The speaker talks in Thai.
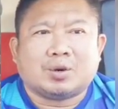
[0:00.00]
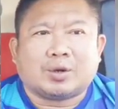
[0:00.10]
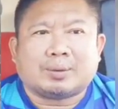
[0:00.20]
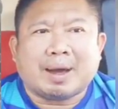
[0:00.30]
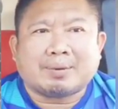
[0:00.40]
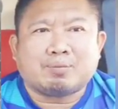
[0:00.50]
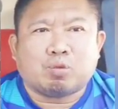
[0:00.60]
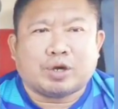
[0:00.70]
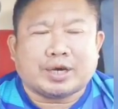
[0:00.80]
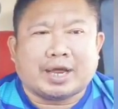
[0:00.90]
นนทพัฒน์
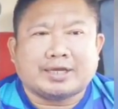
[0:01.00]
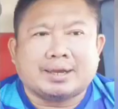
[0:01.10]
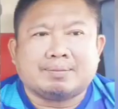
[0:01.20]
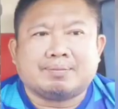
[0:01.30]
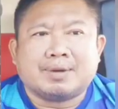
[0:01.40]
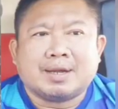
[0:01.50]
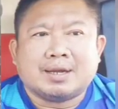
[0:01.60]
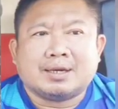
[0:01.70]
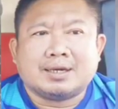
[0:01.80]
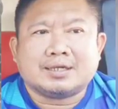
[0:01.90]
มวยไทยยิม
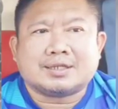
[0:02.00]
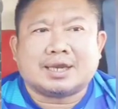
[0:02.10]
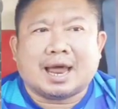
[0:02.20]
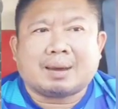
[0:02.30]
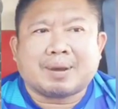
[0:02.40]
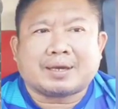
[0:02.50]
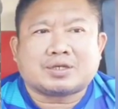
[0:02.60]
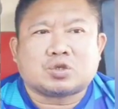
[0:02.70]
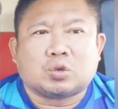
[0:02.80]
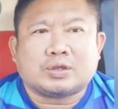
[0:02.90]
หรือศิลาเพชร
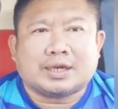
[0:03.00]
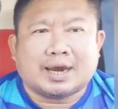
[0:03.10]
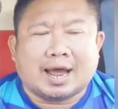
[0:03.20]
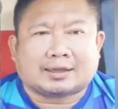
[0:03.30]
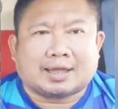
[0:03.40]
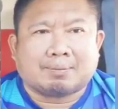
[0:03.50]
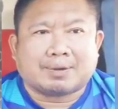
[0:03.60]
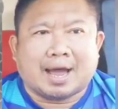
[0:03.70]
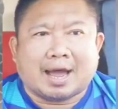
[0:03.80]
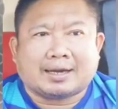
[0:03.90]
ศูนย์กีฬา
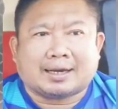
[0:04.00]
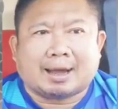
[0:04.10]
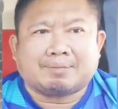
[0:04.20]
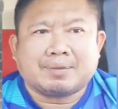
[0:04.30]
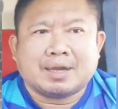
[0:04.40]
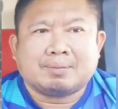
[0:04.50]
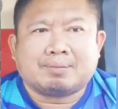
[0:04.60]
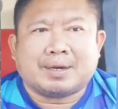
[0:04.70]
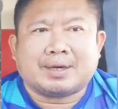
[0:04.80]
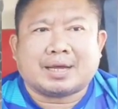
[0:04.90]
ตำนาน นะครับ
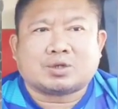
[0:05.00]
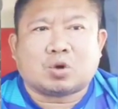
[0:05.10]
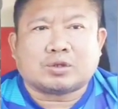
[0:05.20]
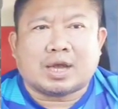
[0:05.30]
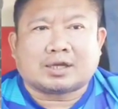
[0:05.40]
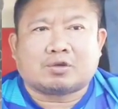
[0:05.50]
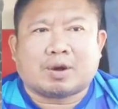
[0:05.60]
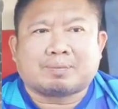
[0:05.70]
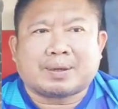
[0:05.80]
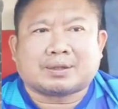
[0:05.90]
เป็นนักชกจากจังห
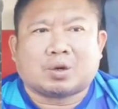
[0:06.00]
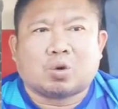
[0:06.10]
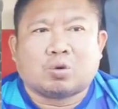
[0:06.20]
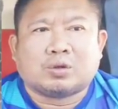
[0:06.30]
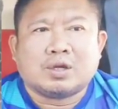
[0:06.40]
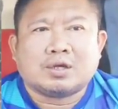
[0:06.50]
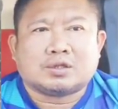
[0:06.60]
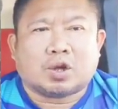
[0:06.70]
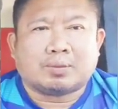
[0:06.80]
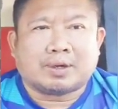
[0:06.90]
วัดพัทลุง ซ้อ